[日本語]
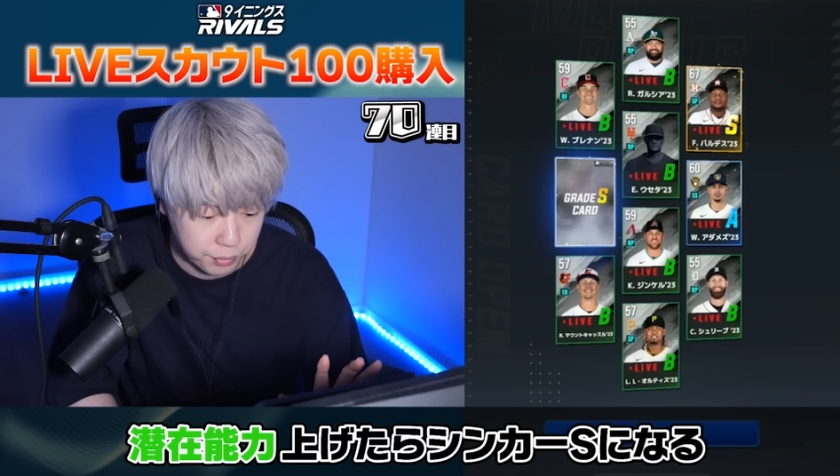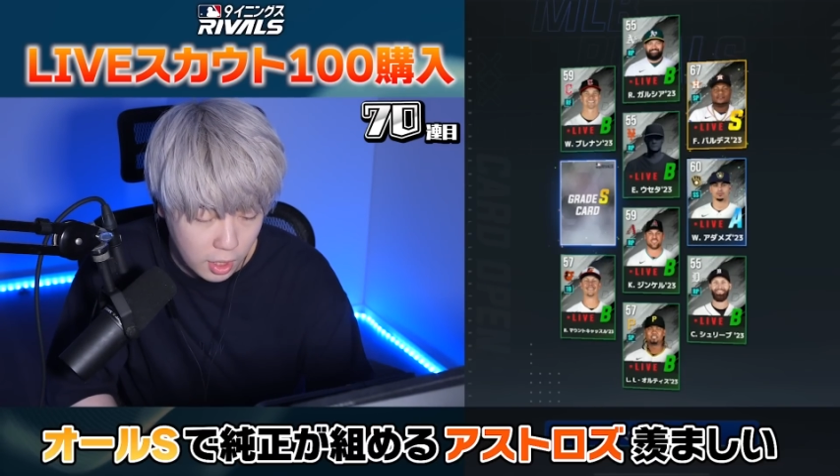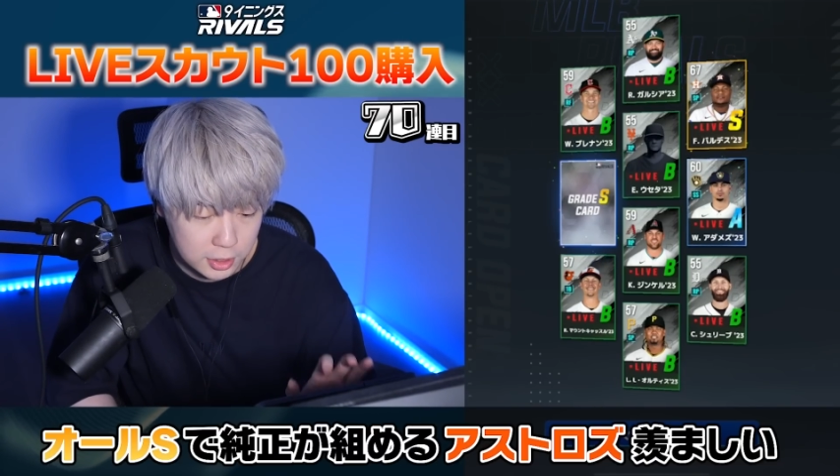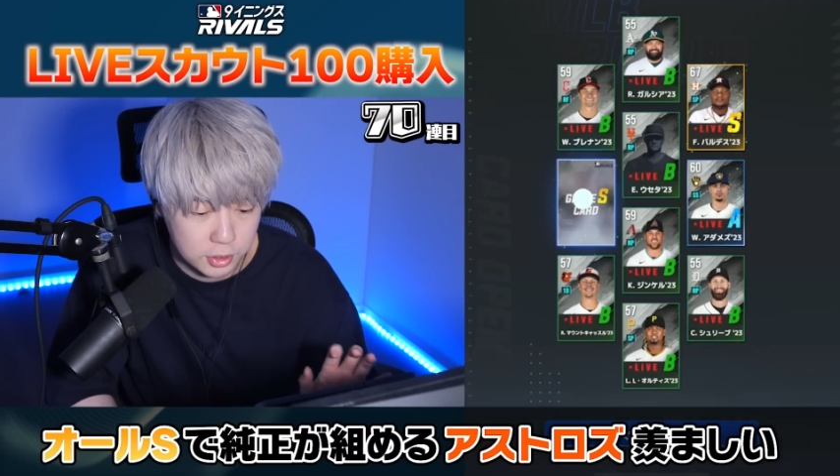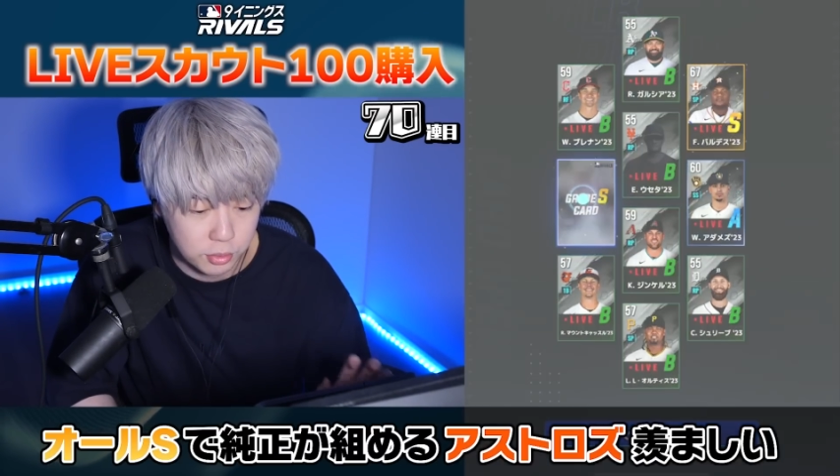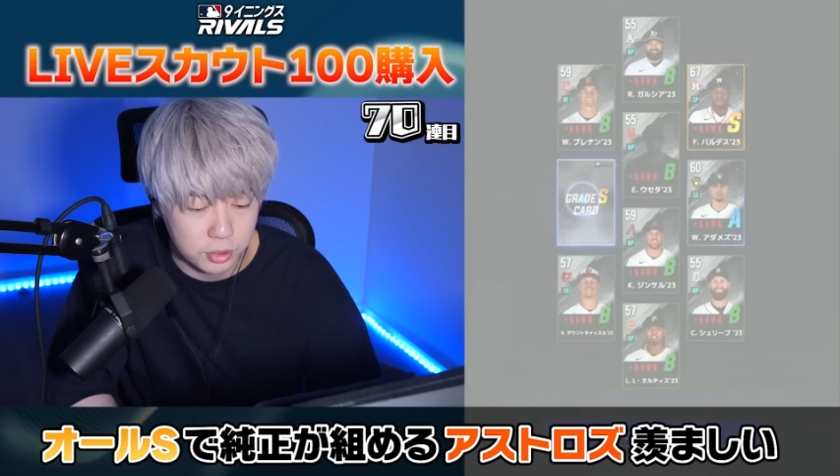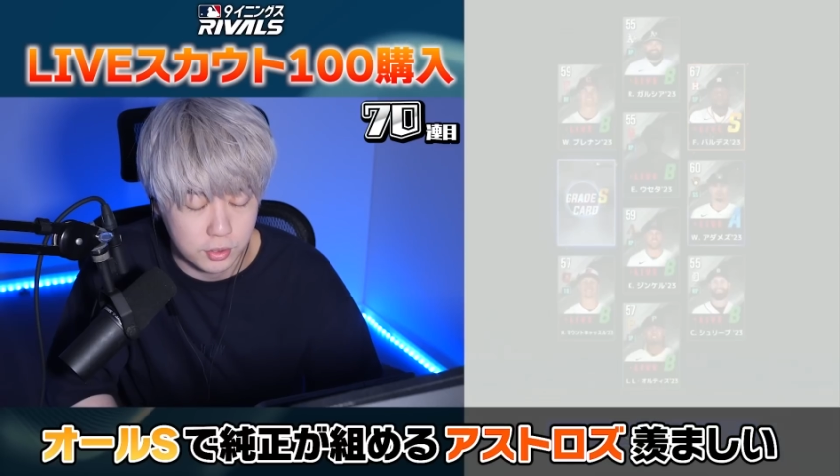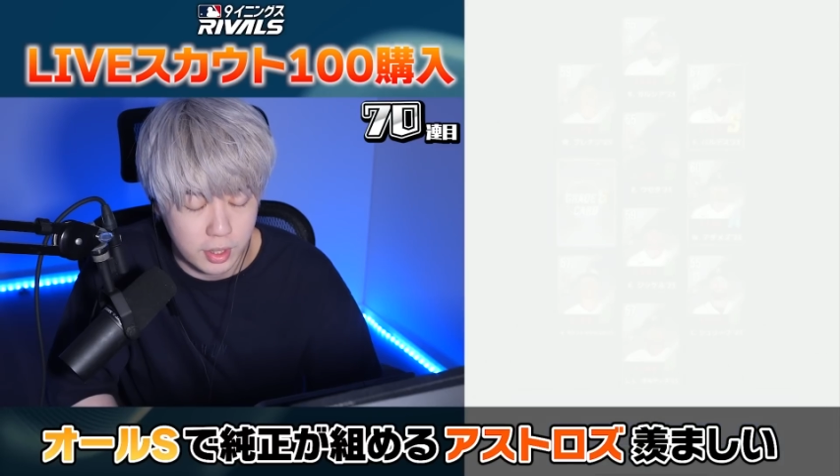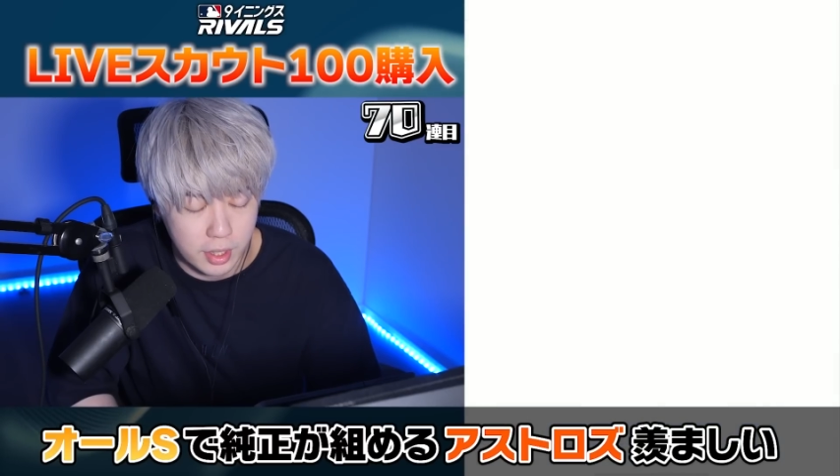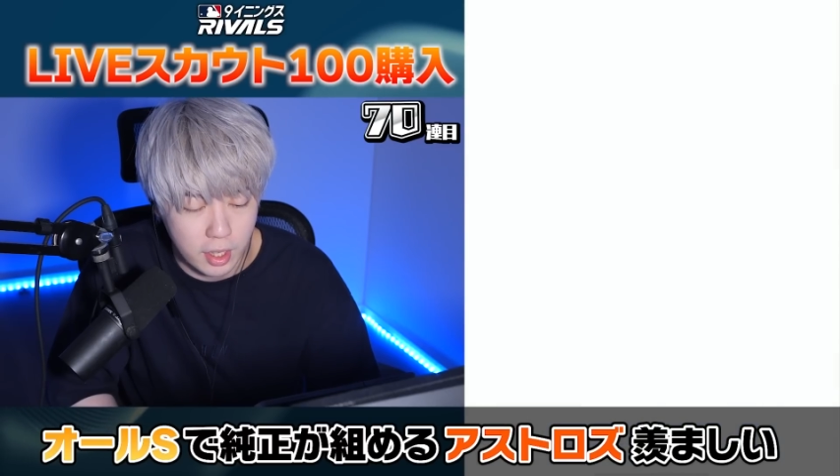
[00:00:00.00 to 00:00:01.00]
アストロズ
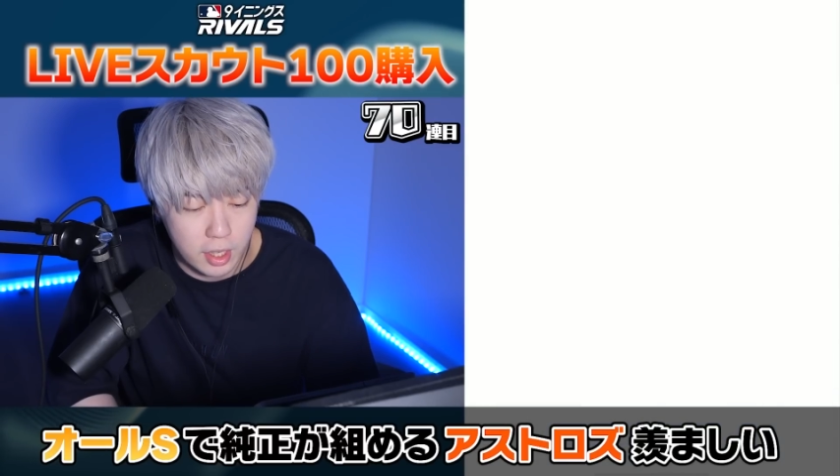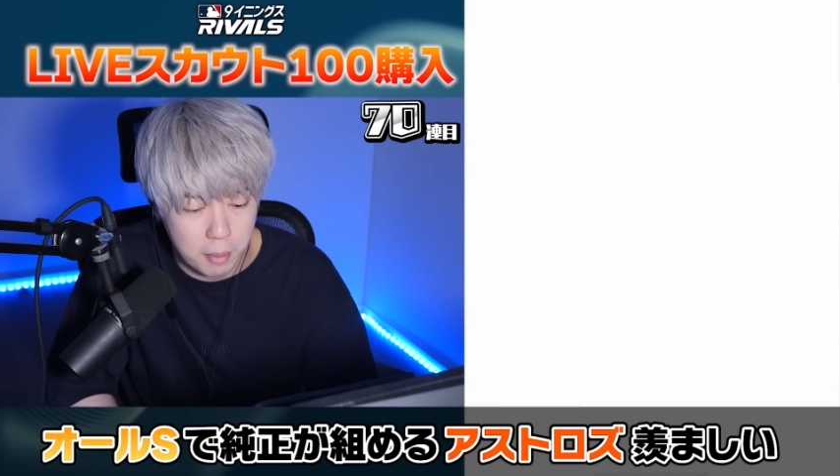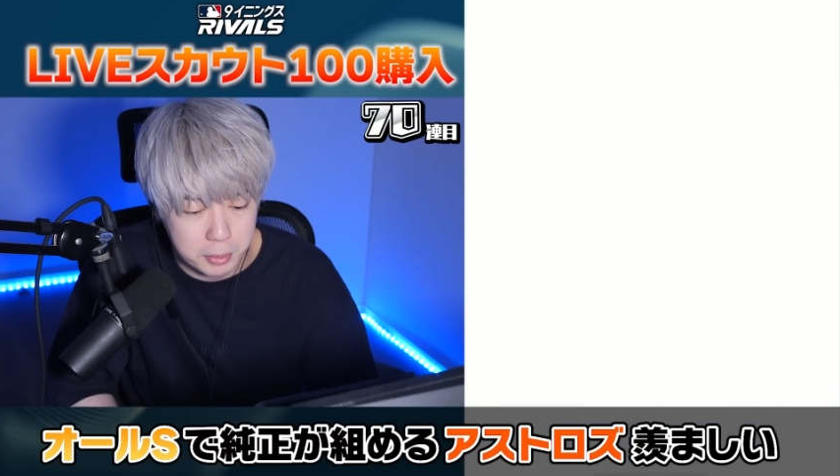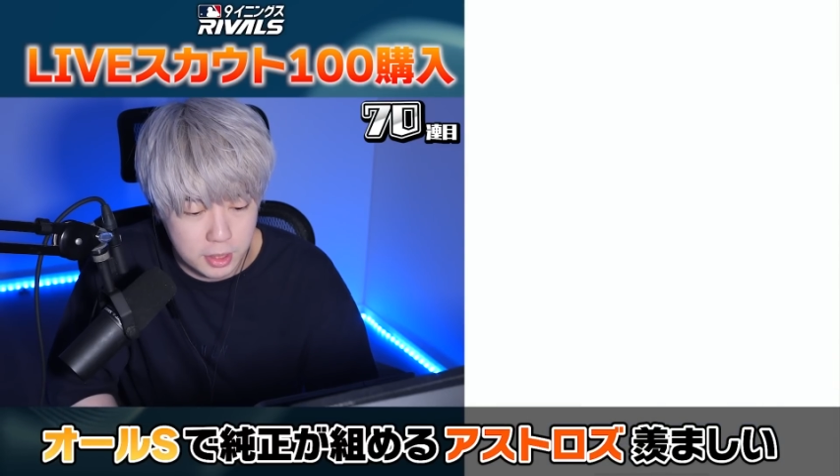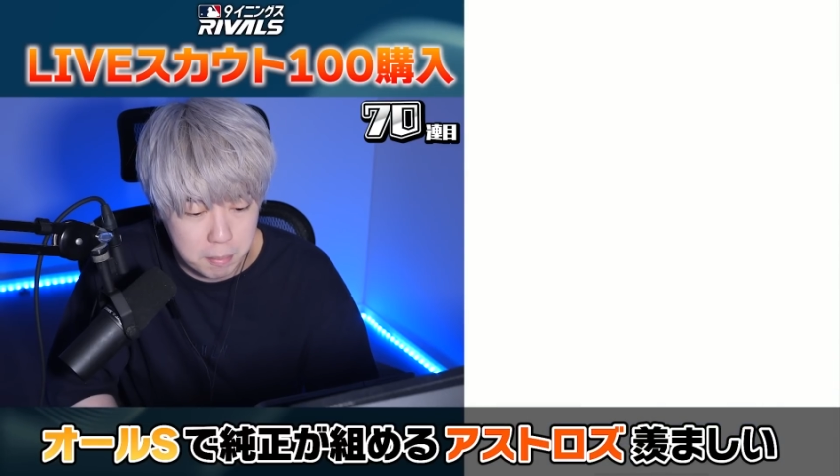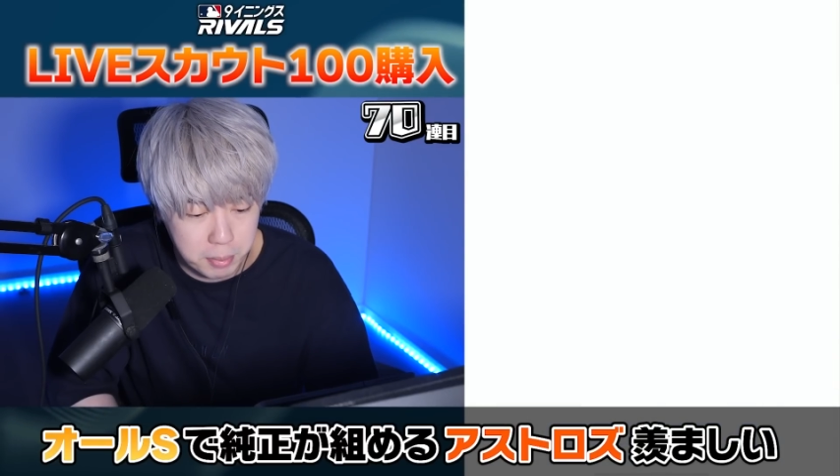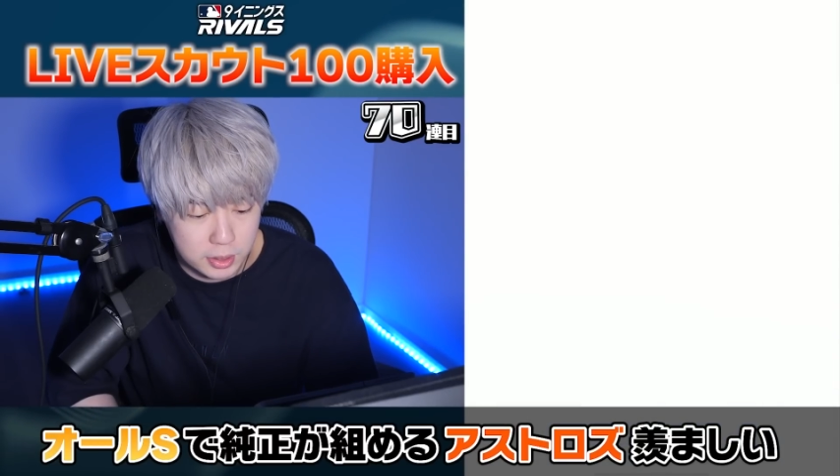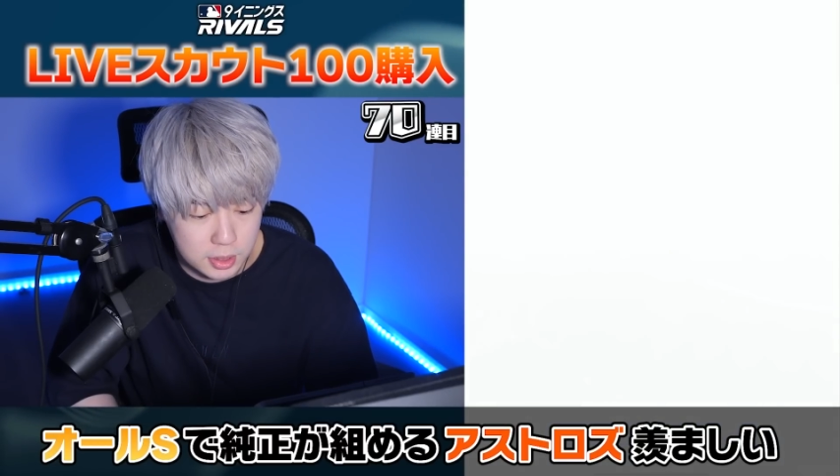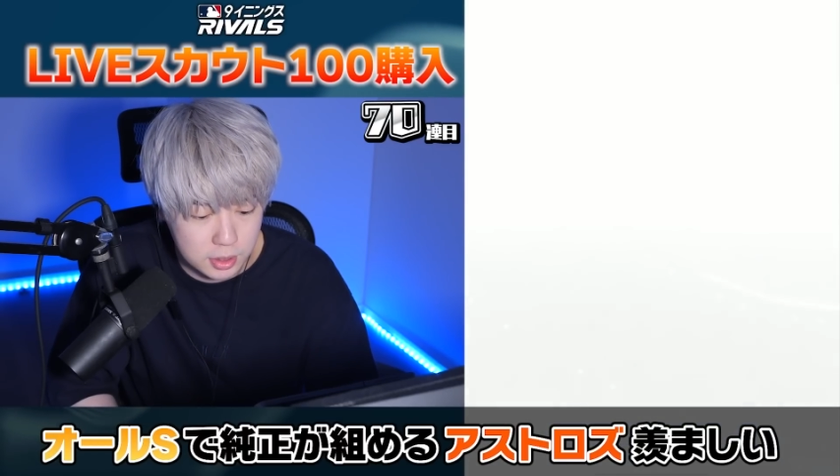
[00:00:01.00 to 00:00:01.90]
はねやっぱ先発